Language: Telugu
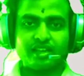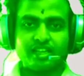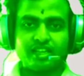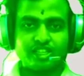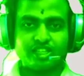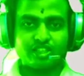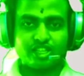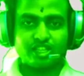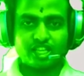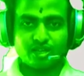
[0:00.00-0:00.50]

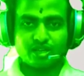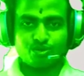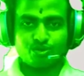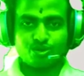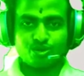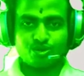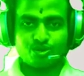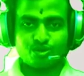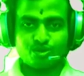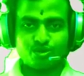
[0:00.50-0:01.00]

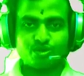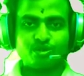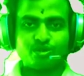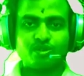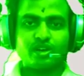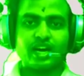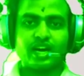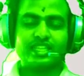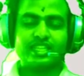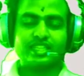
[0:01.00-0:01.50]
దేవుడు
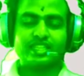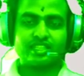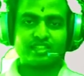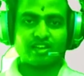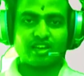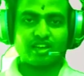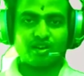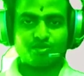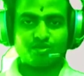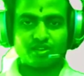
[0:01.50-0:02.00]
అంతటా
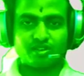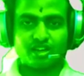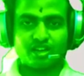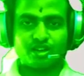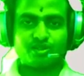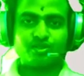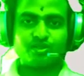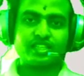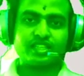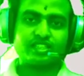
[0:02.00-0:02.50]
ఉన్నాడు
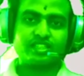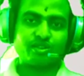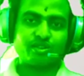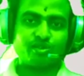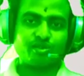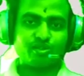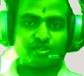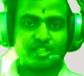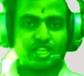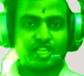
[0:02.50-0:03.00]
అందరిలో
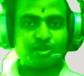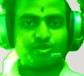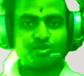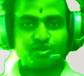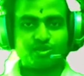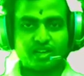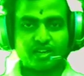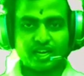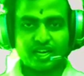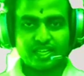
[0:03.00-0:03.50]
దేవుడు
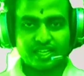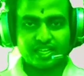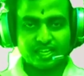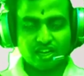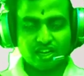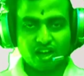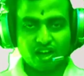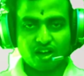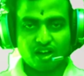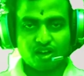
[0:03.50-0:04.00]
ఉన్నాడని
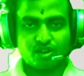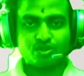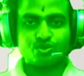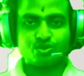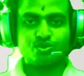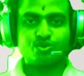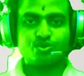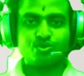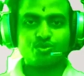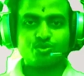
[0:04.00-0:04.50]

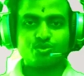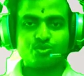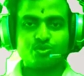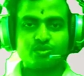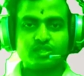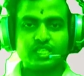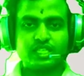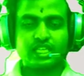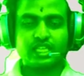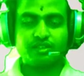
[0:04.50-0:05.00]
కాదు
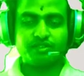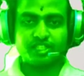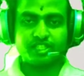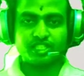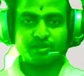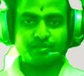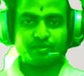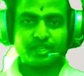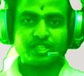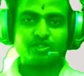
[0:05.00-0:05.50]
ఈ
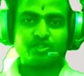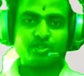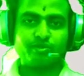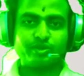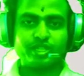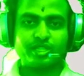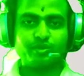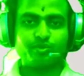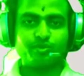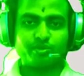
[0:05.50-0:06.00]
విషయంపై
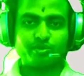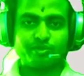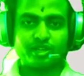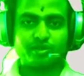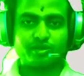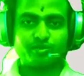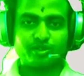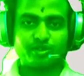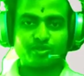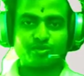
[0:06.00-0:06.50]
ఎంతోమంది పొరపాటు
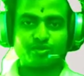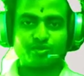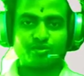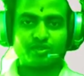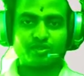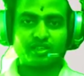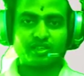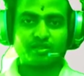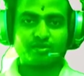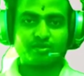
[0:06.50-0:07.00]
పడుతూ
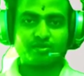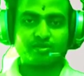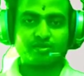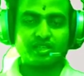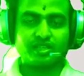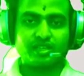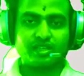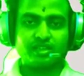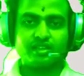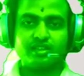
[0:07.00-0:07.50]
ఉంటారు
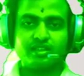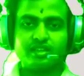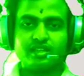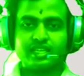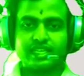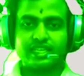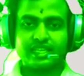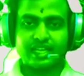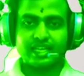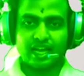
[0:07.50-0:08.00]

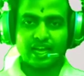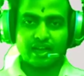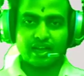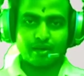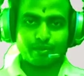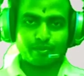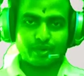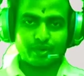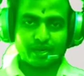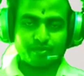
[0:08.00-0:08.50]

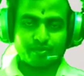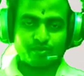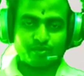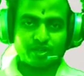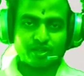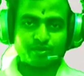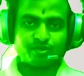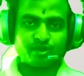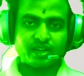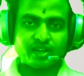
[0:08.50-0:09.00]

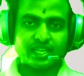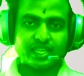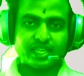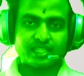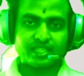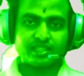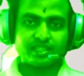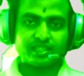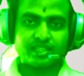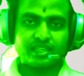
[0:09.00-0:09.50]
బ్రహ్మము
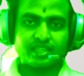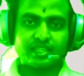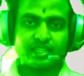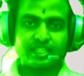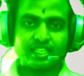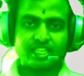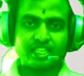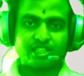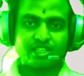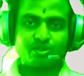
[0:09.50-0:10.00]
అనేది
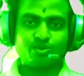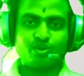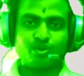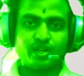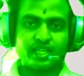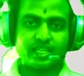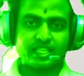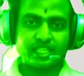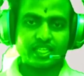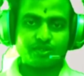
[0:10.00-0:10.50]
నిర్గుణ
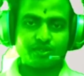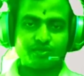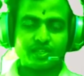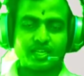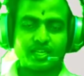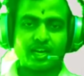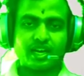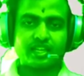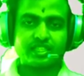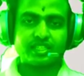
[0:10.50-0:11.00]

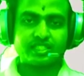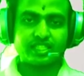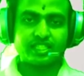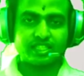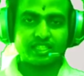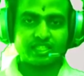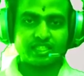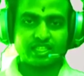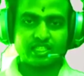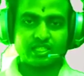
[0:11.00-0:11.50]
నిర్వికార
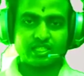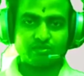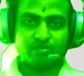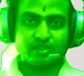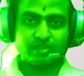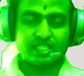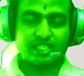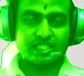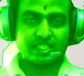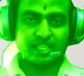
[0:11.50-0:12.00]
చైతన్యం
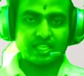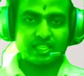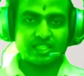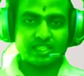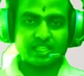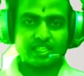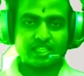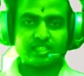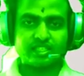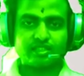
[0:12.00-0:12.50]
ఈ
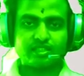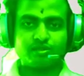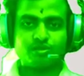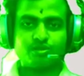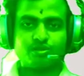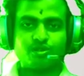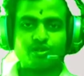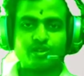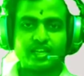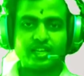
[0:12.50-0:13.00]

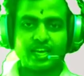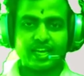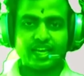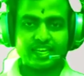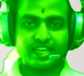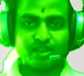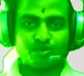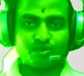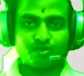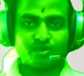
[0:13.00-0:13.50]
చైతన్యంలోనే
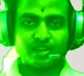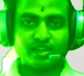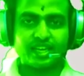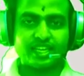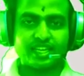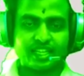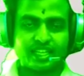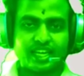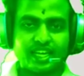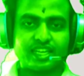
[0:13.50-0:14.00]
అన్నీ
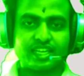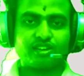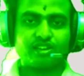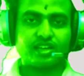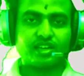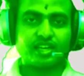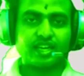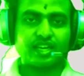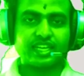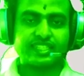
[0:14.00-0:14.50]
ఉన్నాయని దాని యొక్క
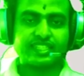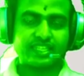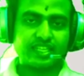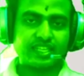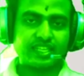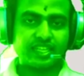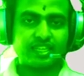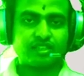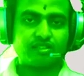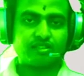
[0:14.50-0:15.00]

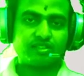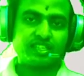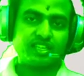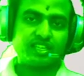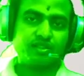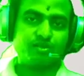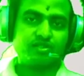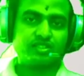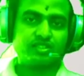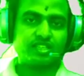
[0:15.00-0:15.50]
అసలైన అర్థం దీని
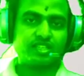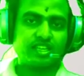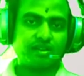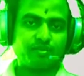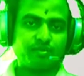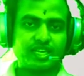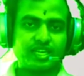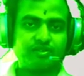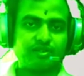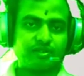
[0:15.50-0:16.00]
గురించి నేను
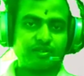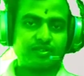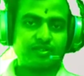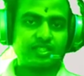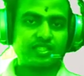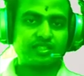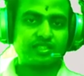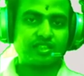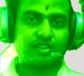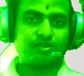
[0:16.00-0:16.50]
మళ్ళీ
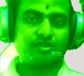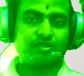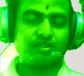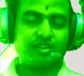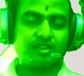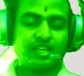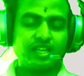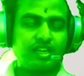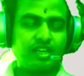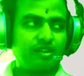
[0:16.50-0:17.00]
వివరిస్తాను
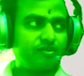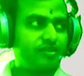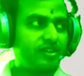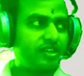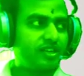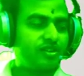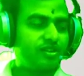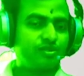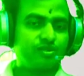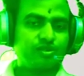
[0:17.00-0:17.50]

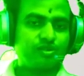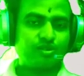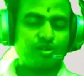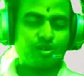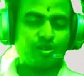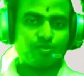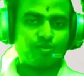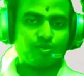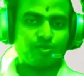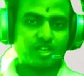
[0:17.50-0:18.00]
వీళ్ళు
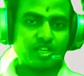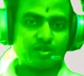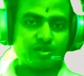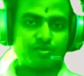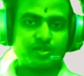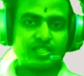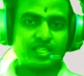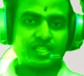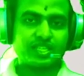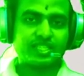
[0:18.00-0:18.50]

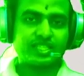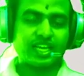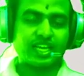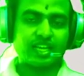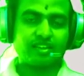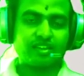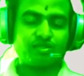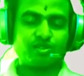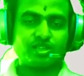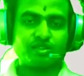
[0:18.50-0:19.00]
మొట్టమొదటిగా
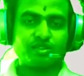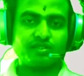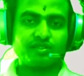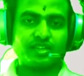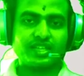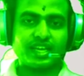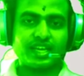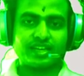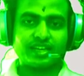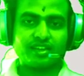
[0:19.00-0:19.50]
ధ్యానంలోకి వెళ్తే అక్కడ